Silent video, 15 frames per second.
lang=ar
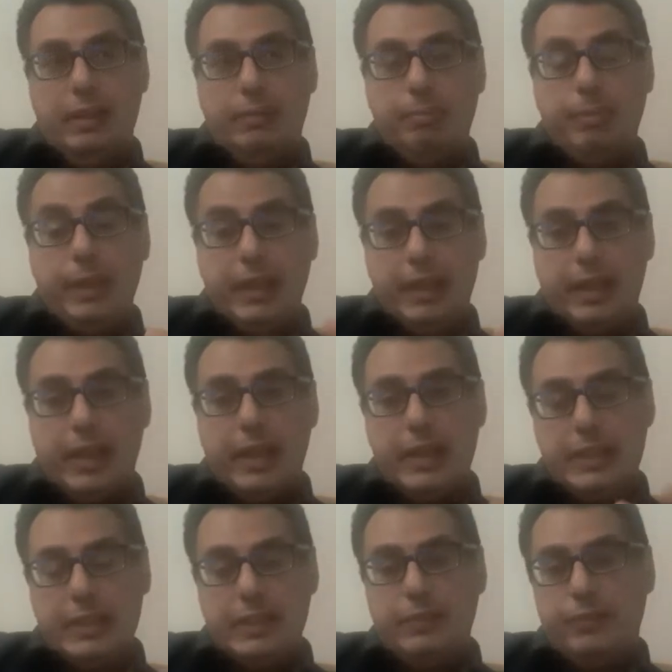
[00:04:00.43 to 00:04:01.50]

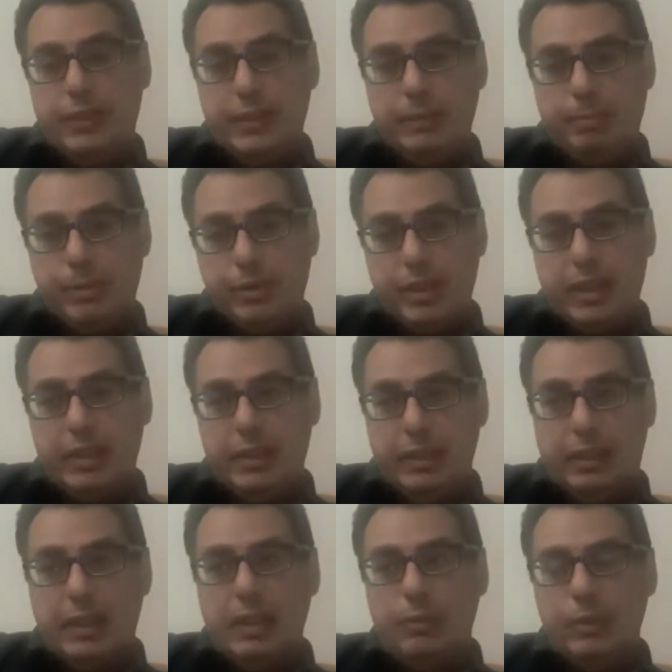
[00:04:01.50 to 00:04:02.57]
بينحاز لفريد بشكل
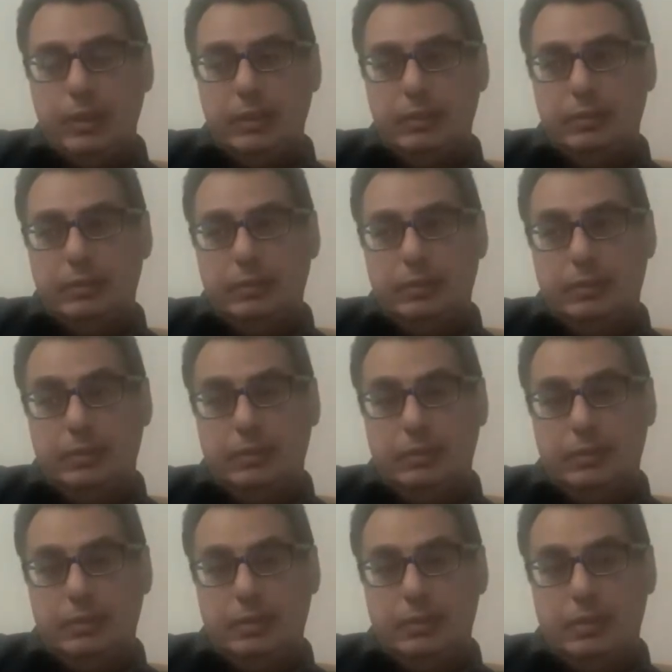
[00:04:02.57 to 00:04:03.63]
قوي
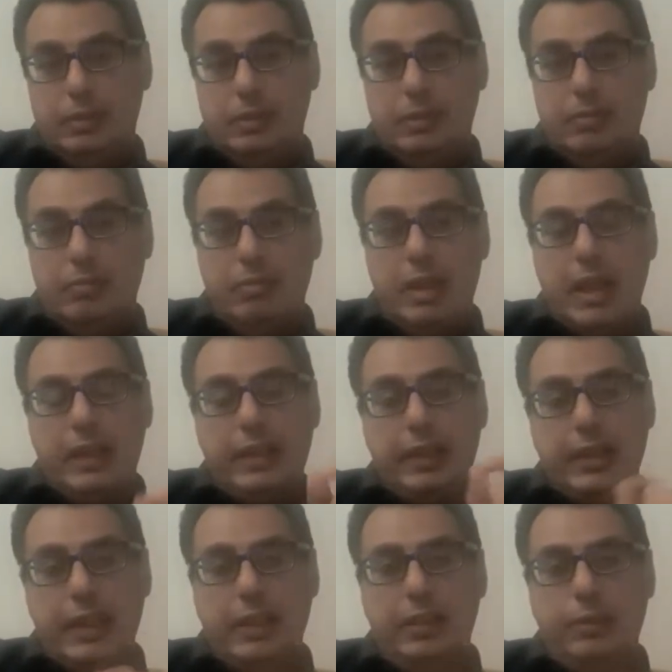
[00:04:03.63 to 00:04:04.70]
لان
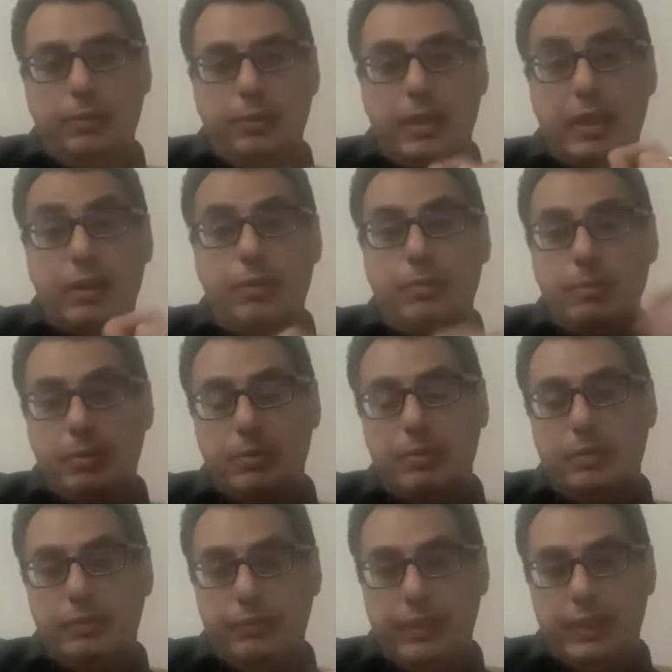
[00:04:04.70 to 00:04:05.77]
نحن كجمهور
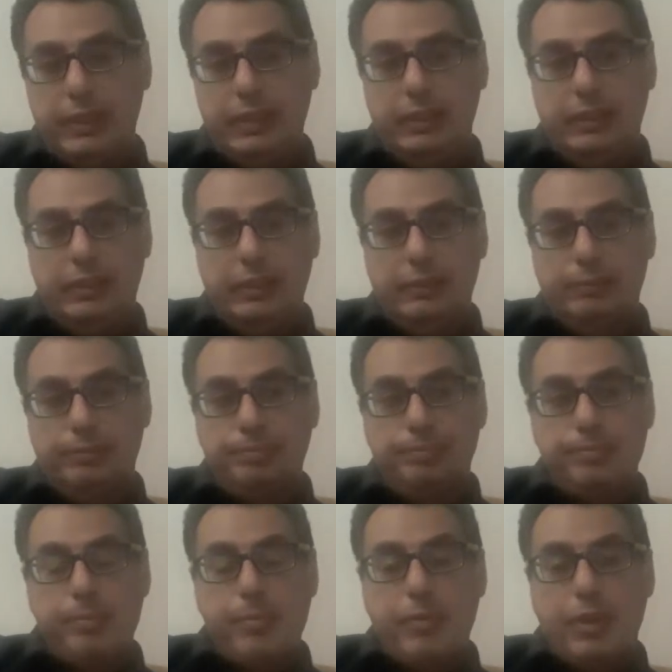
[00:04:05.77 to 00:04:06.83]
فريد
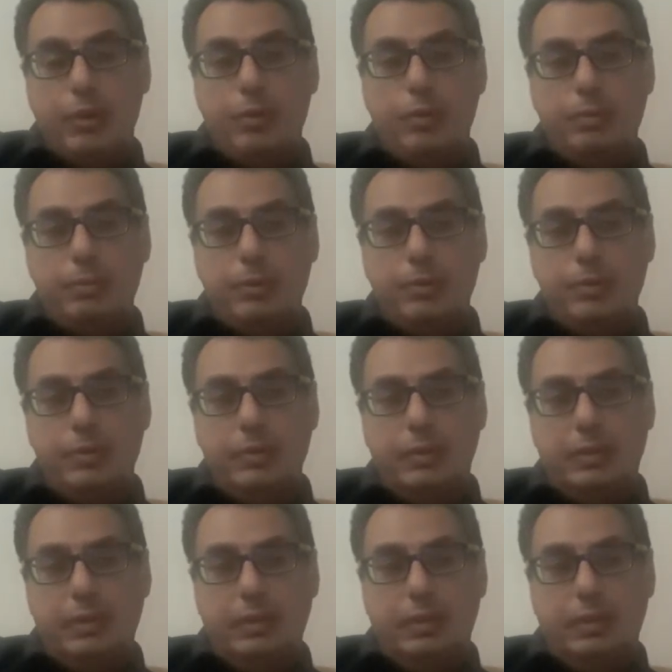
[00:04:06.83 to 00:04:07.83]
جمهور